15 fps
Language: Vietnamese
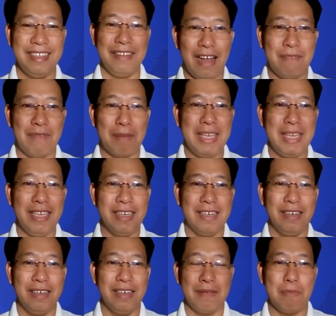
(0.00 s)
À, và bây
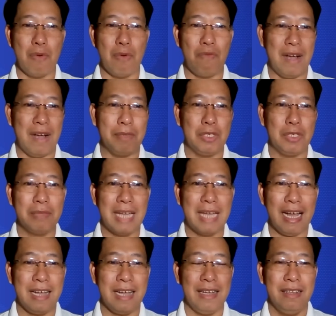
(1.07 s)
giờ một phần chúng
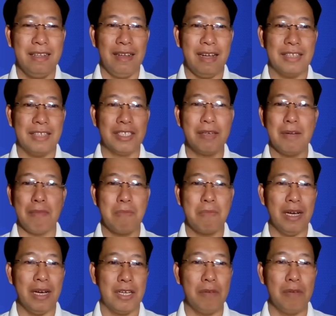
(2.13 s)
ta à, rất là
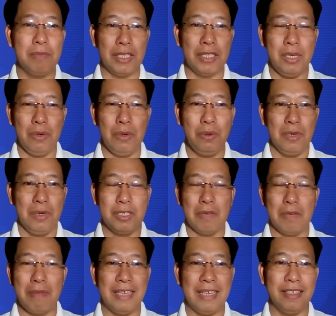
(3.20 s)
mong đợi không thể thiếu
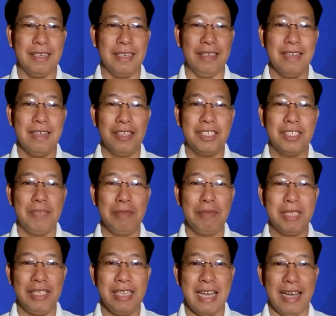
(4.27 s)
trong hành trình chín mươi
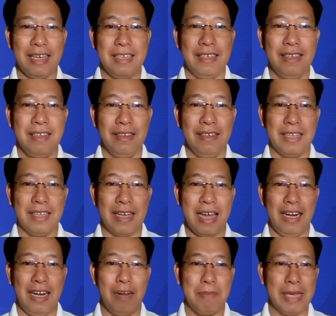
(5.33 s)
chín ngày thực
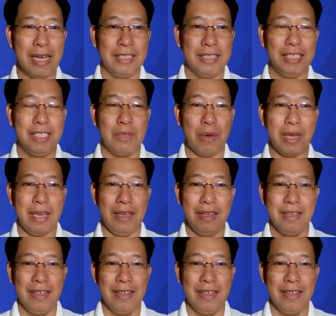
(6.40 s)
hành lòng biết ơn trí tuệ.